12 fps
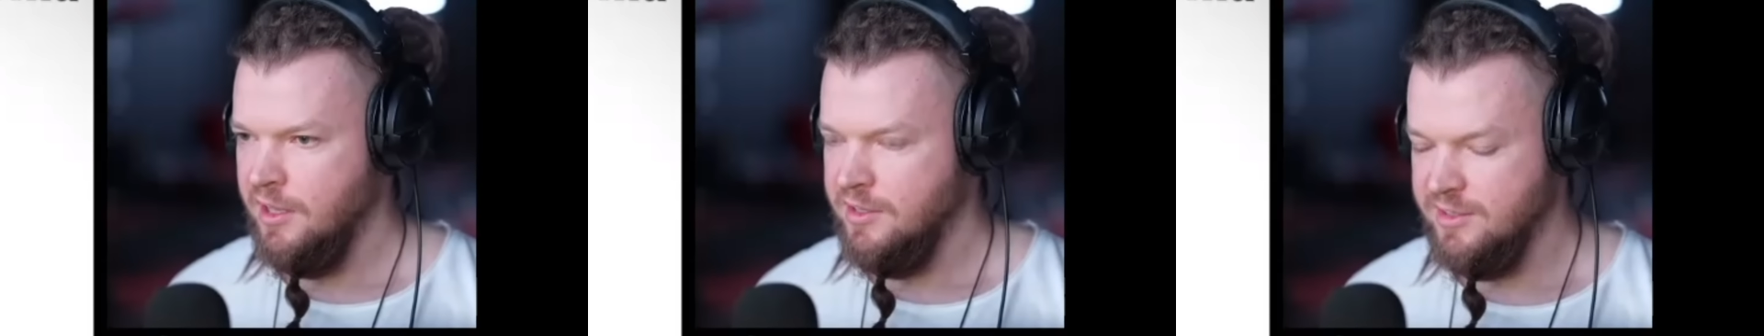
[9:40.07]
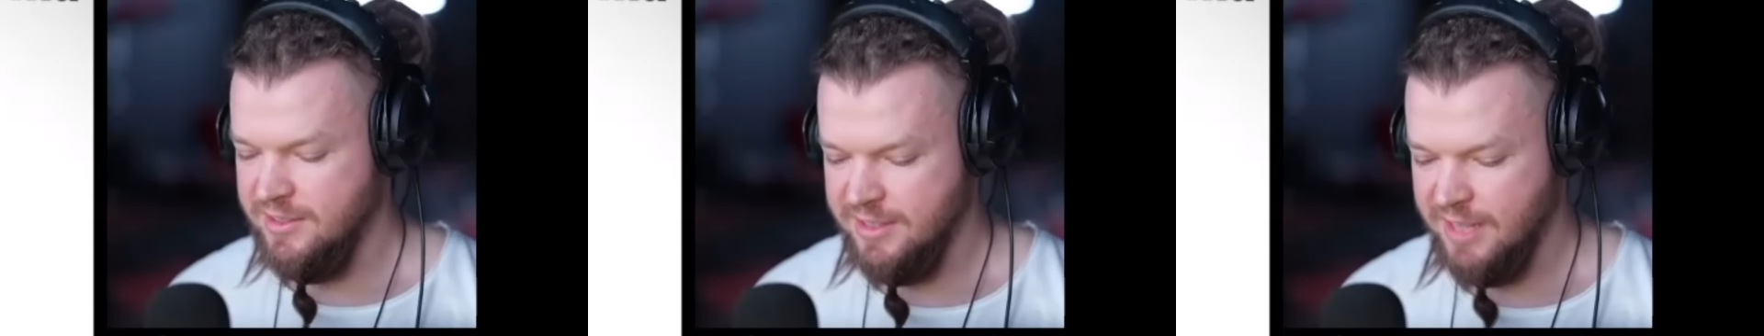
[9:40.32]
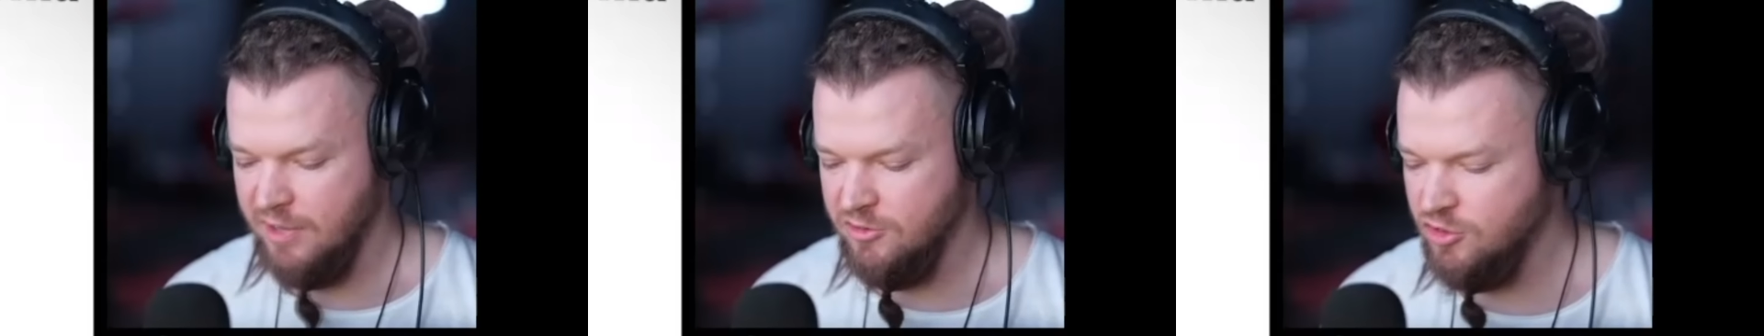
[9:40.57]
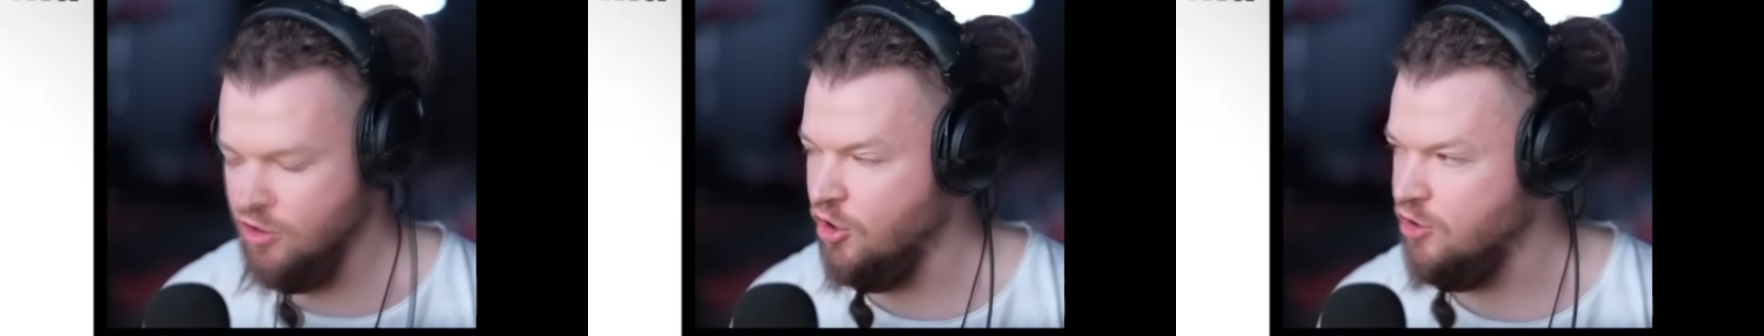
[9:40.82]

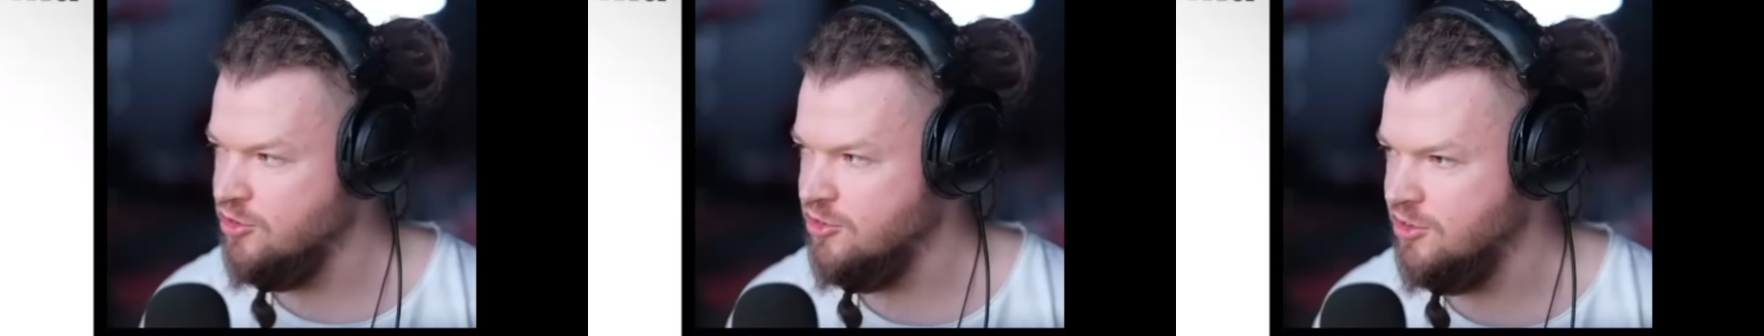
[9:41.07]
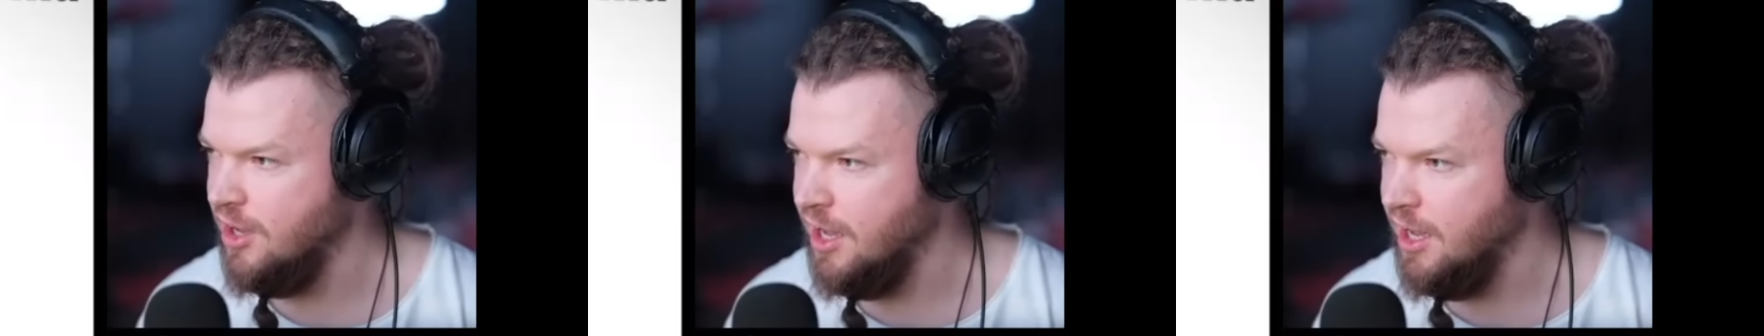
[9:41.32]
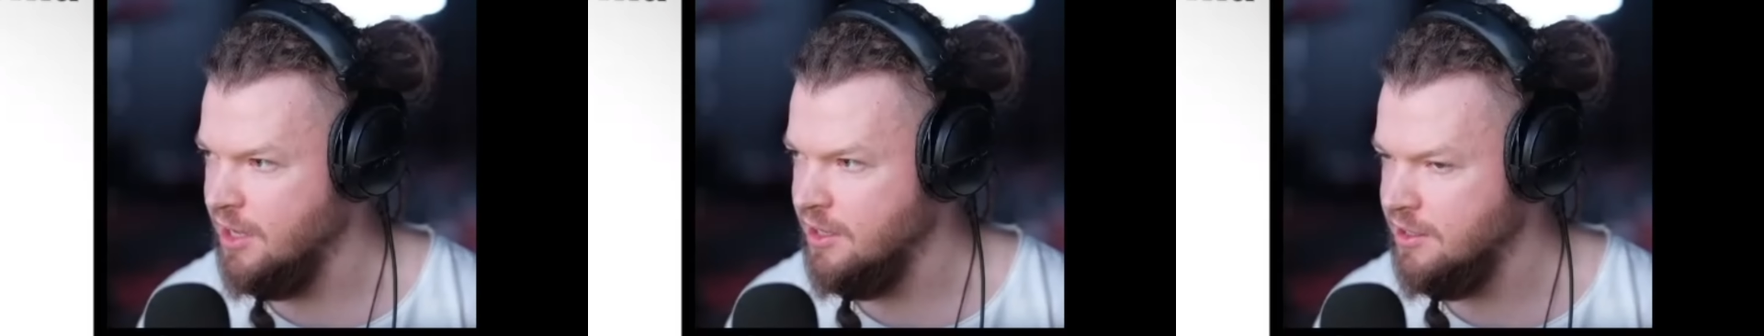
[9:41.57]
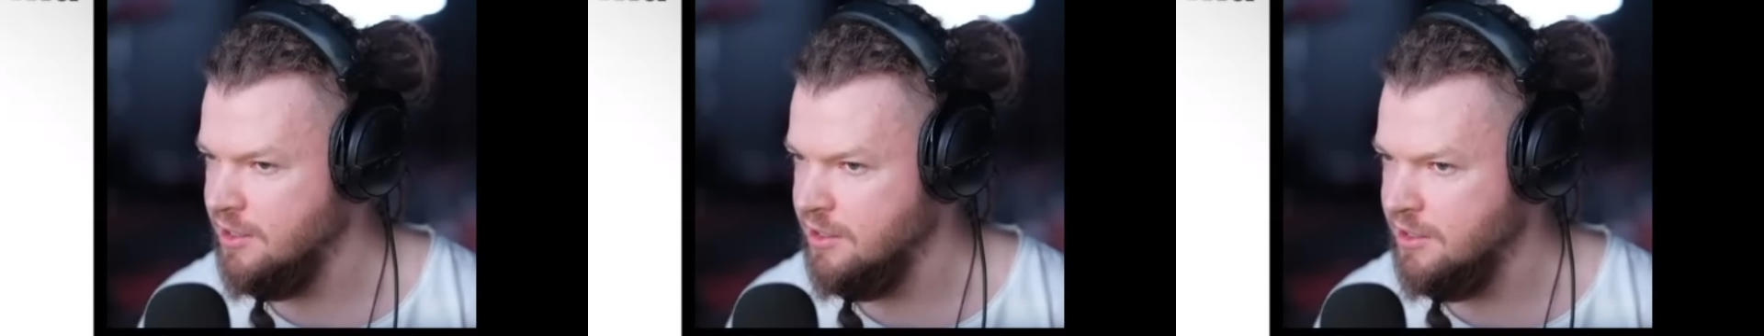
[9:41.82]
znać gościa,
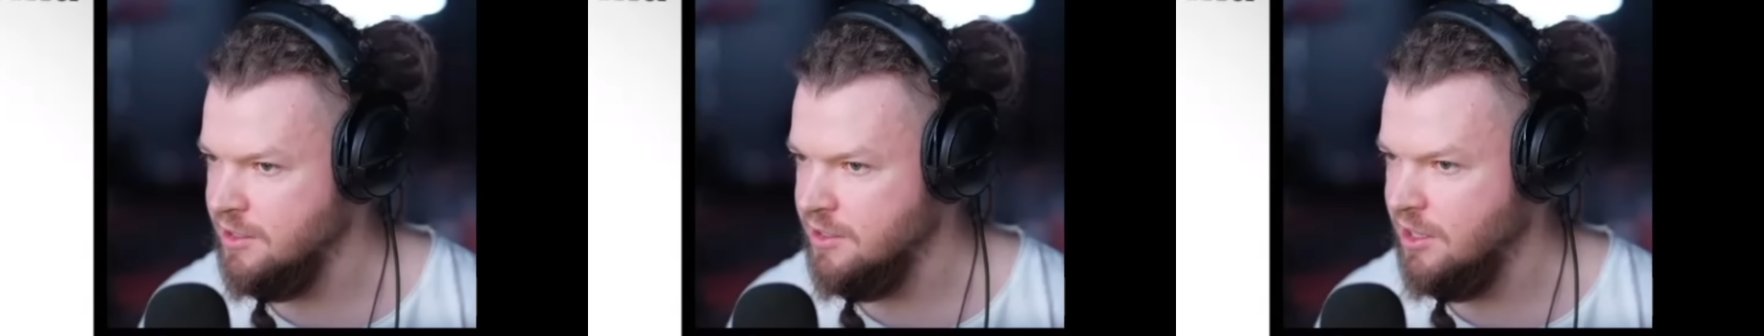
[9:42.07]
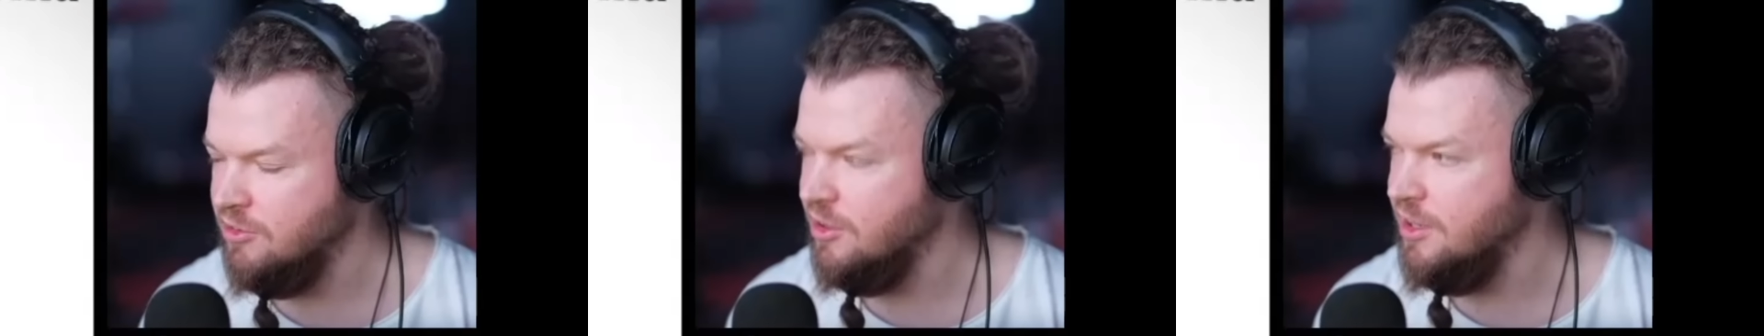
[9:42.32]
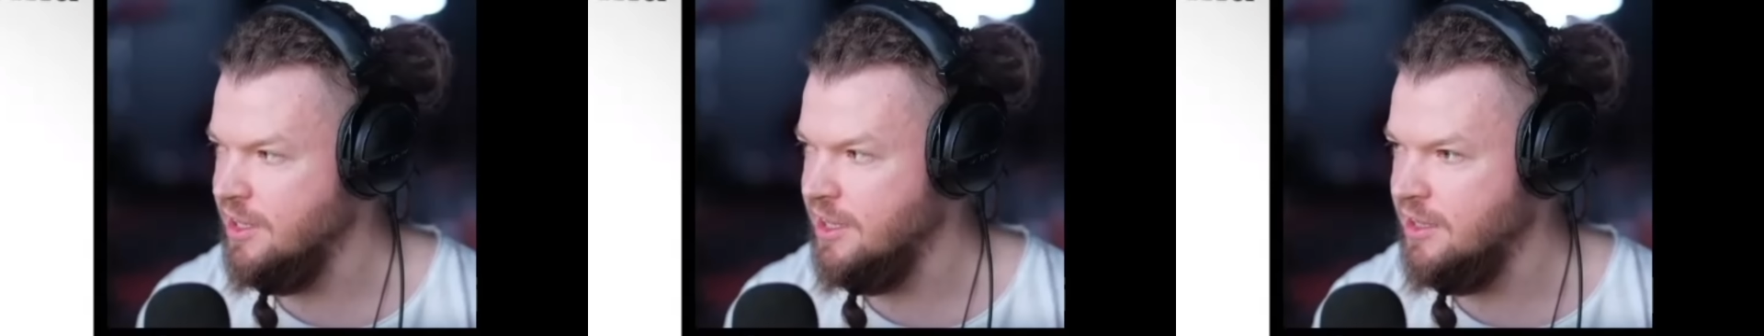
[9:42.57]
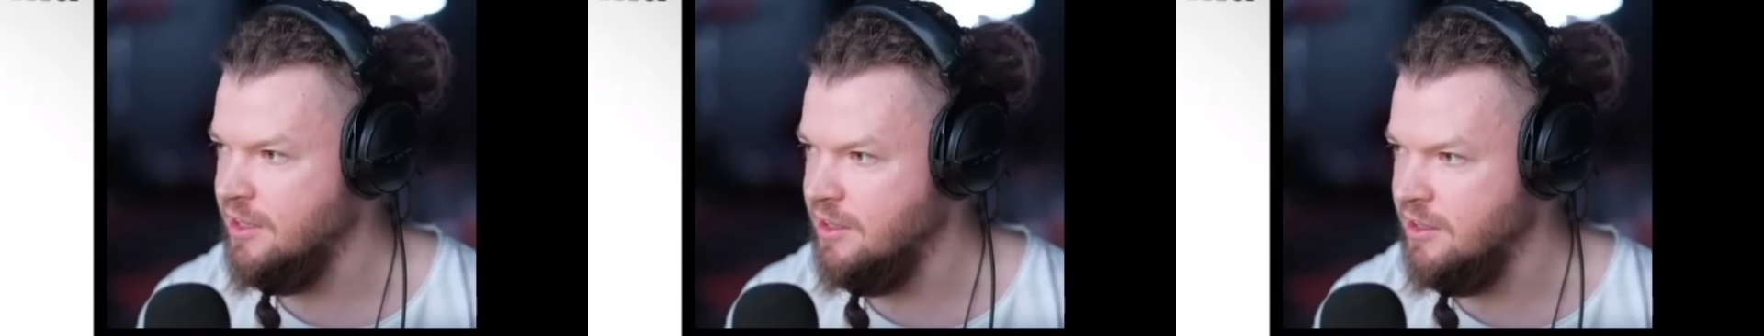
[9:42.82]

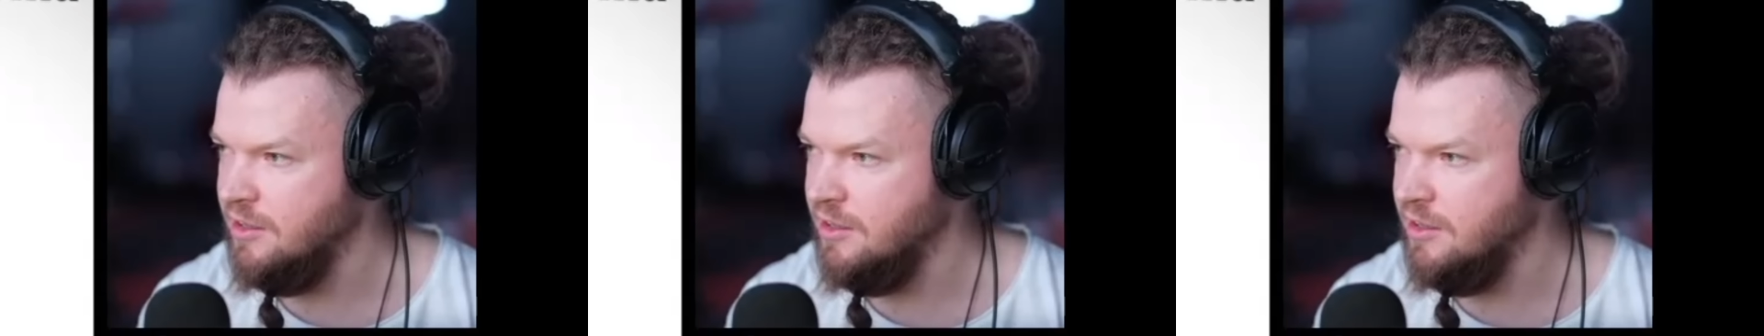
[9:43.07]
jeżeli,